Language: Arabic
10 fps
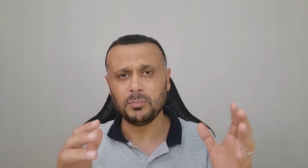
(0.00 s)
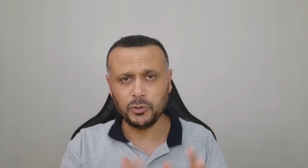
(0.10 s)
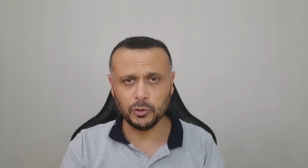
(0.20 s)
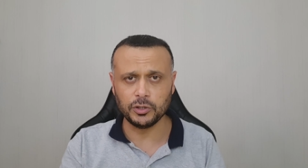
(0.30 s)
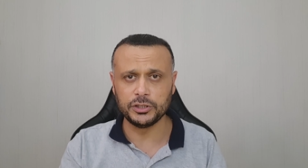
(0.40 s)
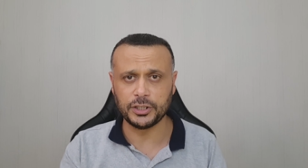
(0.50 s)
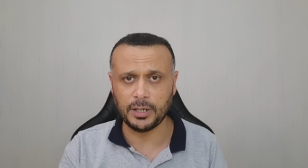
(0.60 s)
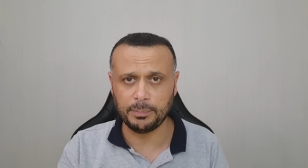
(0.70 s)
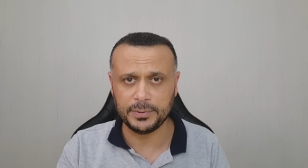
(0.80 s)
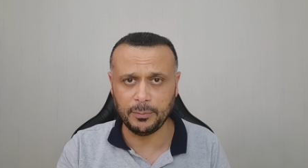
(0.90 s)
بتحط
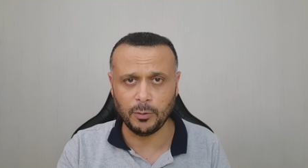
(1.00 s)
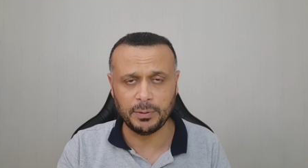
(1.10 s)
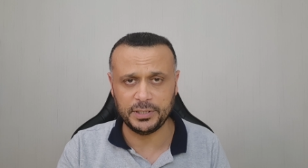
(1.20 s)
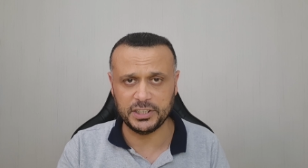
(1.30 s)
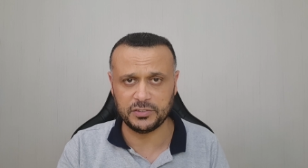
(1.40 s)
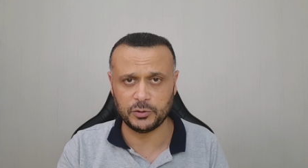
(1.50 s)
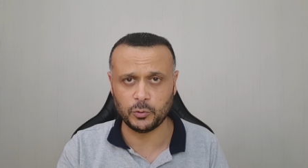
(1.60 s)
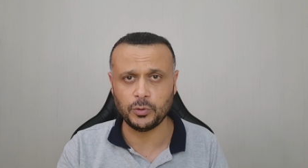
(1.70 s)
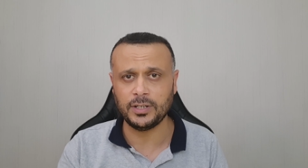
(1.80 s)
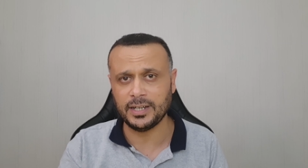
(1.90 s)
الجراب تبعه ما بتحس في
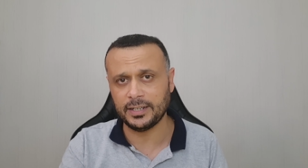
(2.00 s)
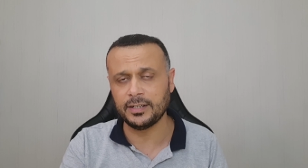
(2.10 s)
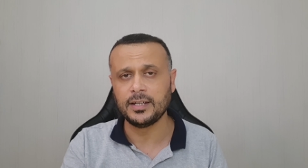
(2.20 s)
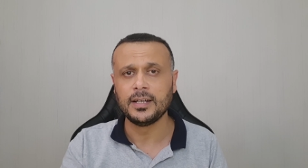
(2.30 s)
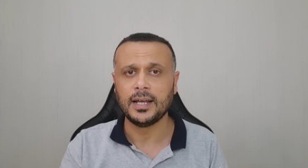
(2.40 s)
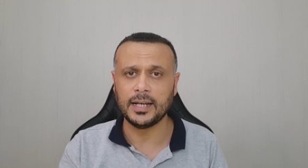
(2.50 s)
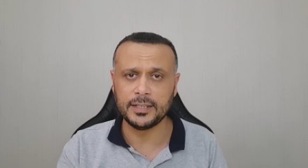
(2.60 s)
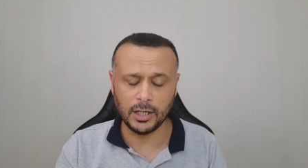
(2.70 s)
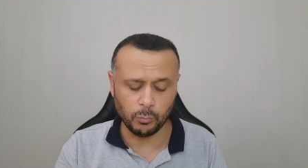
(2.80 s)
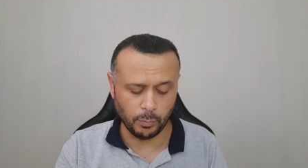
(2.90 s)
السخونه لكن
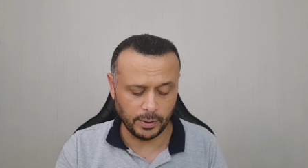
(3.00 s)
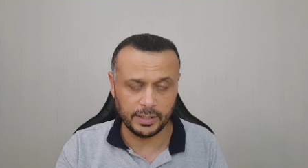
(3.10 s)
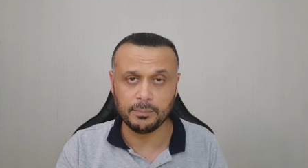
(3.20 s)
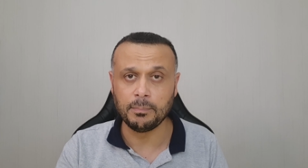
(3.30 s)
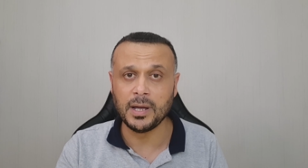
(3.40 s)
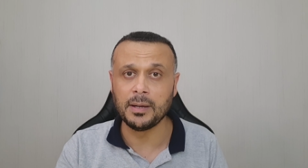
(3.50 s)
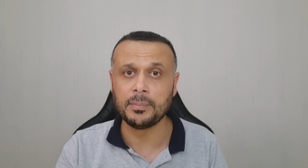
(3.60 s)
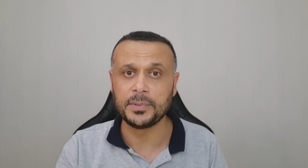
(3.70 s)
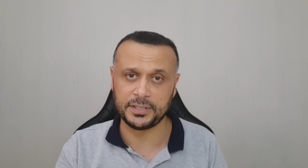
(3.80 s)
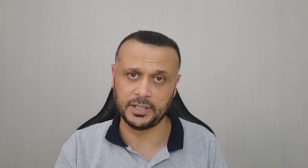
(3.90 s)
اداء الموبايل ما
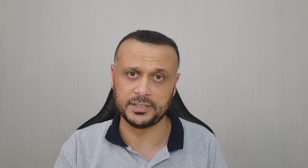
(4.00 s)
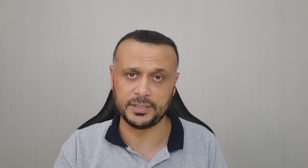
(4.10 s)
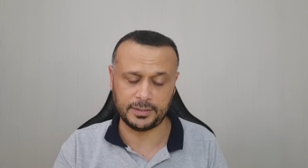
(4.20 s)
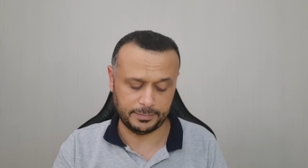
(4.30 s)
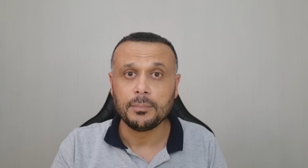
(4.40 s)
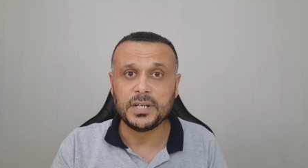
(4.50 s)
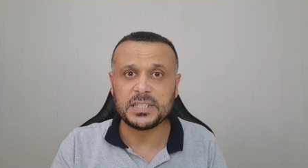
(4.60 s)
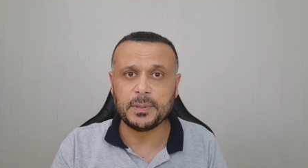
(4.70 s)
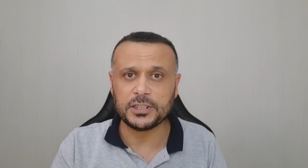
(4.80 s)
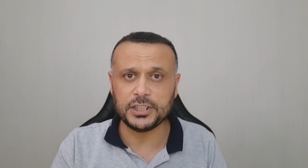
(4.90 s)
بيتاثر
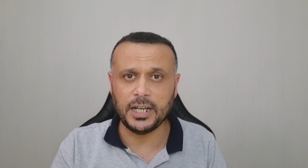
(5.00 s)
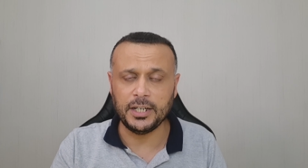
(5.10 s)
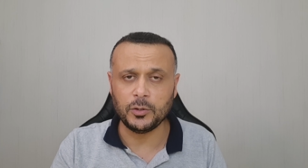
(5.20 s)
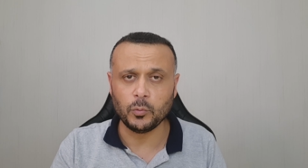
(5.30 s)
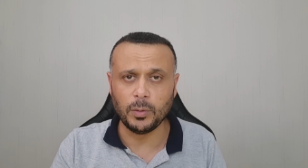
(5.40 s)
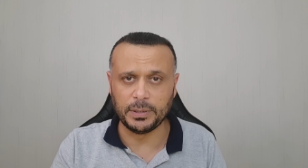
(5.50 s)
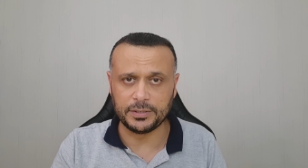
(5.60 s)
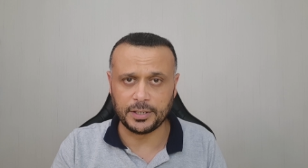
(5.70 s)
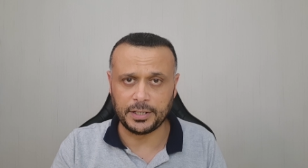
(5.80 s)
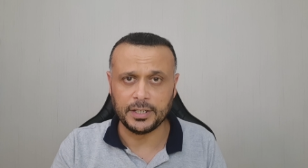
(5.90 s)
بالنسبه للشاحن
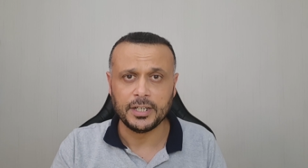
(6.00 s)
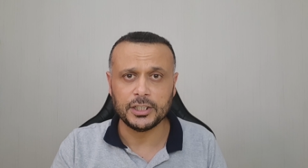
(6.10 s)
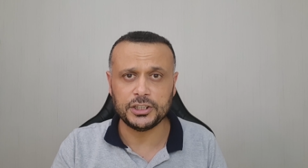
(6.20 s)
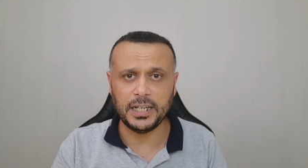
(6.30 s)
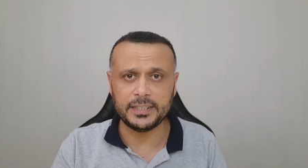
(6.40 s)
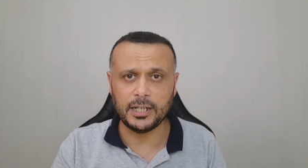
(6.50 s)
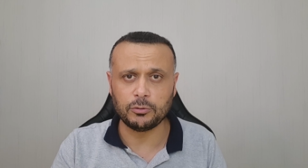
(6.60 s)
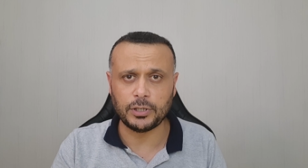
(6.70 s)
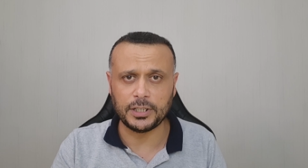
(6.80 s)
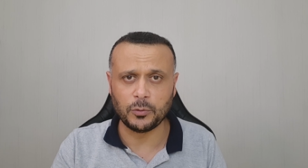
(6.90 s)
والبطاريه الشاحن
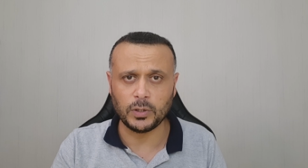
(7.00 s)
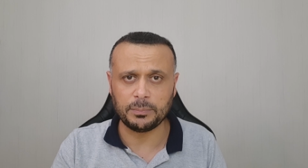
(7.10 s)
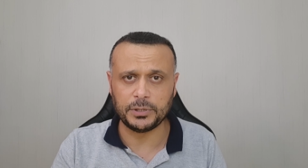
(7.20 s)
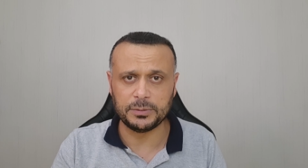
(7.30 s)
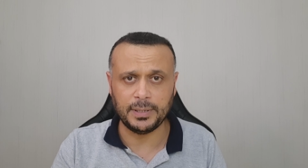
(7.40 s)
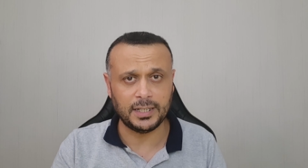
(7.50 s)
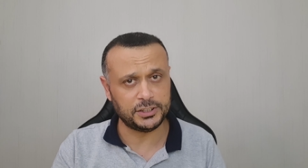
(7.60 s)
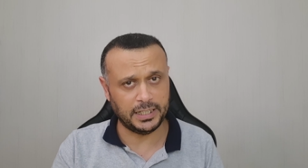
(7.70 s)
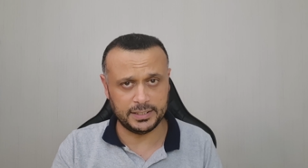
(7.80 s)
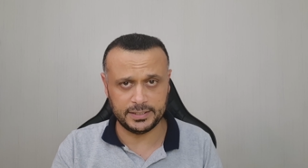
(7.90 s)
33 واط بيجي معاه
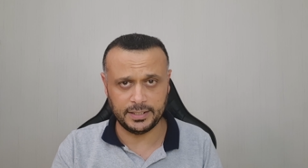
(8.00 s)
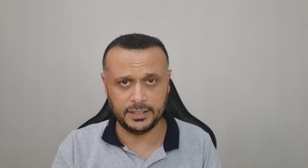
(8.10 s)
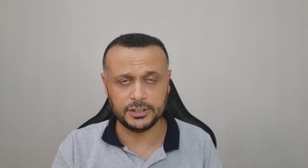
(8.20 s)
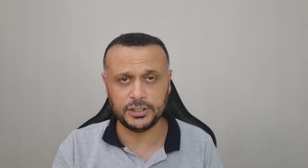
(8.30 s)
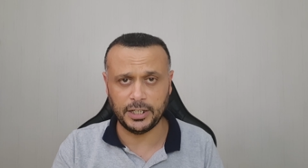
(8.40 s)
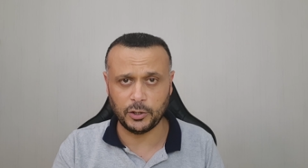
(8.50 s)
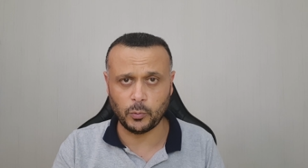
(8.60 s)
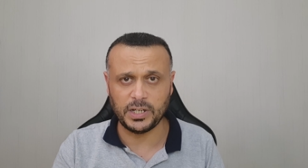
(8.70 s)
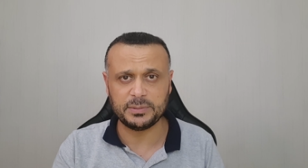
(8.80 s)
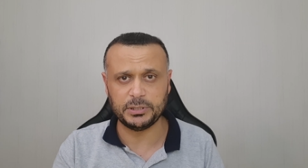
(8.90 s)
شاحن سريع شاحن
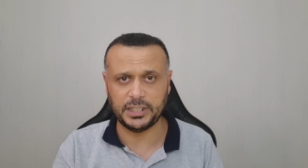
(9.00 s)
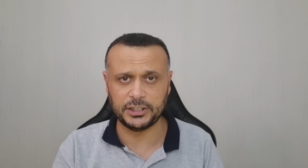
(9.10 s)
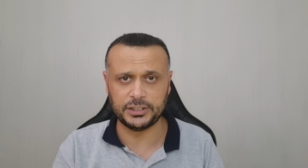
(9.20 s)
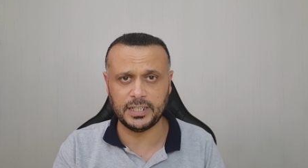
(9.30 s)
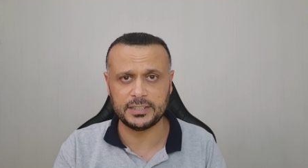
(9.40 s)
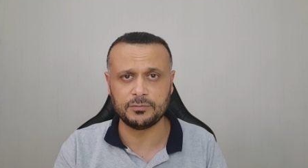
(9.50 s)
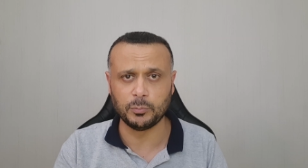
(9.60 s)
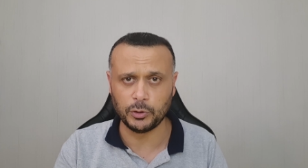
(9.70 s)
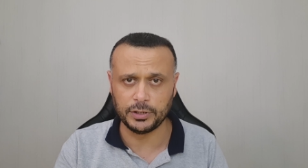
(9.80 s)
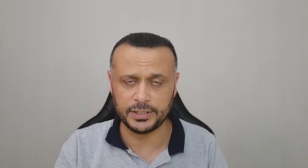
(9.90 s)
كويس بيشحن الجهاز في
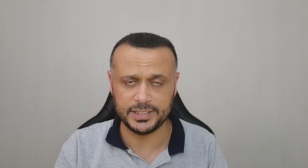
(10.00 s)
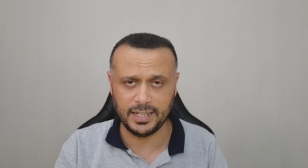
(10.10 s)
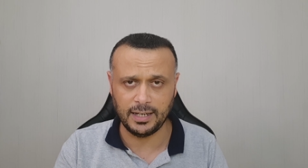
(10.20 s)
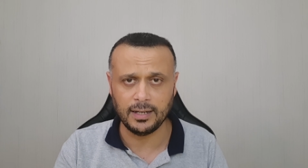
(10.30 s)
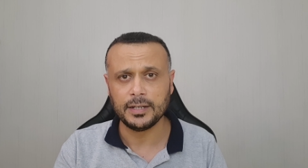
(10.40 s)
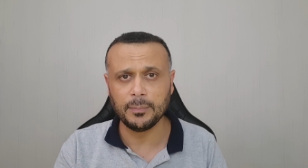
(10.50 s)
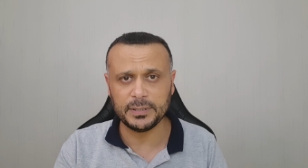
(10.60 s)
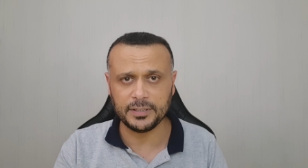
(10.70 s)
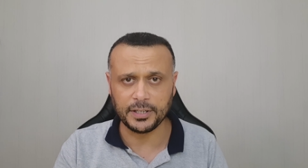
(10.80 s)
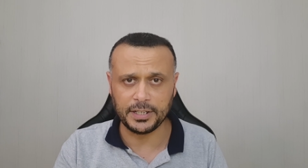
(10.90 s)
مده ساعه
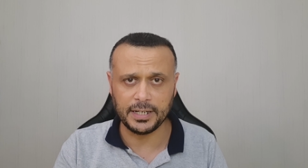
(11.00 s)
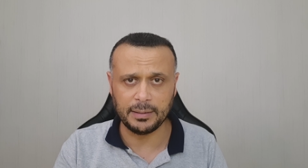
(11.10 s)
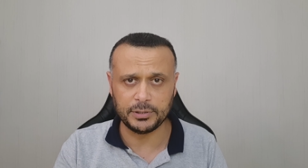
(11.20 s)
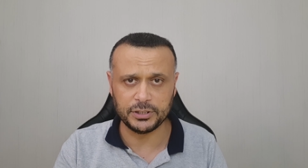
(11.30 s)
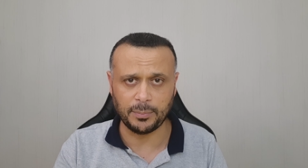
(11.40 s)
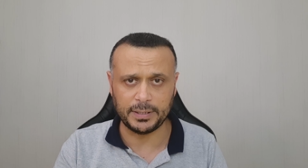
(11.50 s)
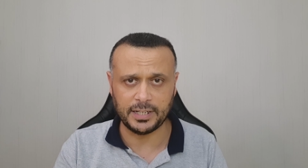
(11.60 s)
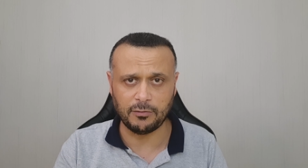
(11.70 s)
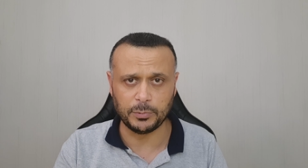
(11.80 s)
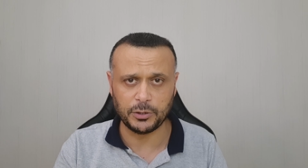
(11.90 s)
البطاريه هنا بتيجي
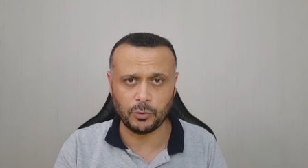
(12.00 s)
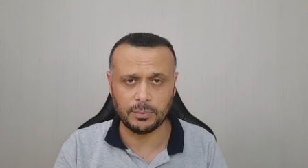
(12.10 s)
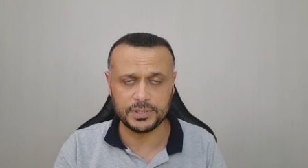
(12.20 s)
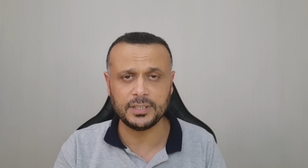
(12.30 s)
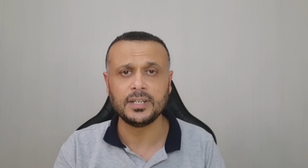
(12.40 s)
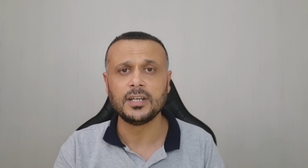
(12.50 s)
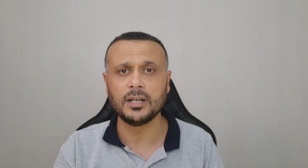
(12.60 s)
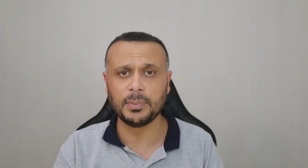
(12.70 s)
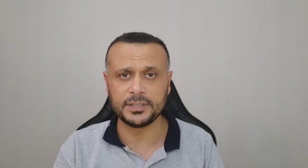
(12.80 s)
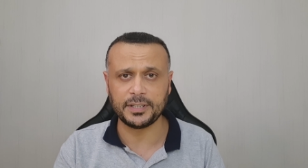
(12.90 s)
4250
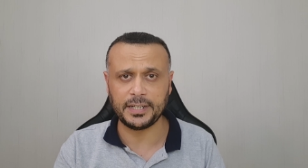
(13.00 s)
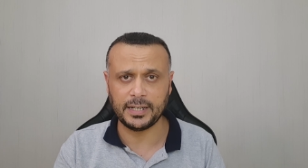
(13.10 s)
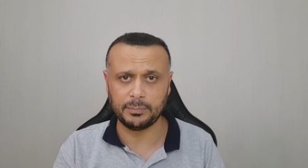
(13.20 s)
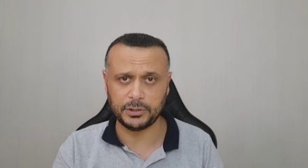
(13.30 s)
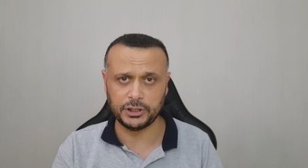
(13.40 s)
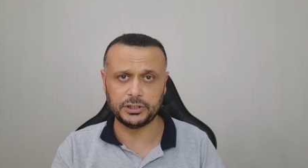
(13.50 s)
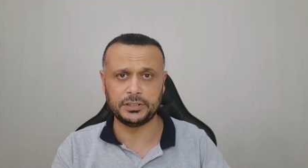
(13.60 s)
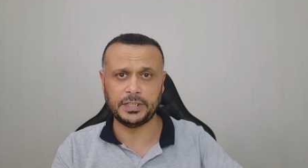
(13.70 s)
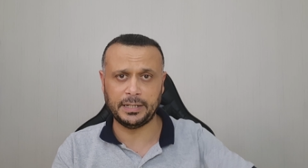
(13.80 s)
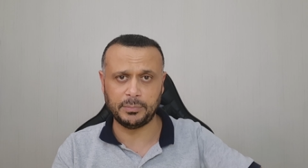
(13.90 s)
البطاريه هنا
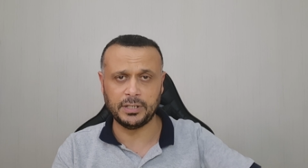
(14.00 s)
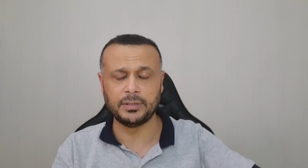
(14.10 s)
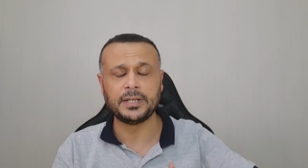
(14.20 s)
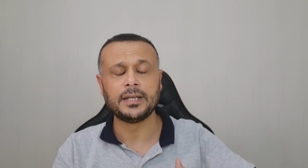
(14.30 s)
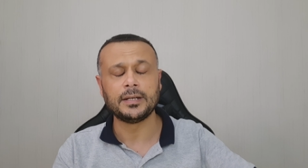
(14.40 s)
بتيجي يعني من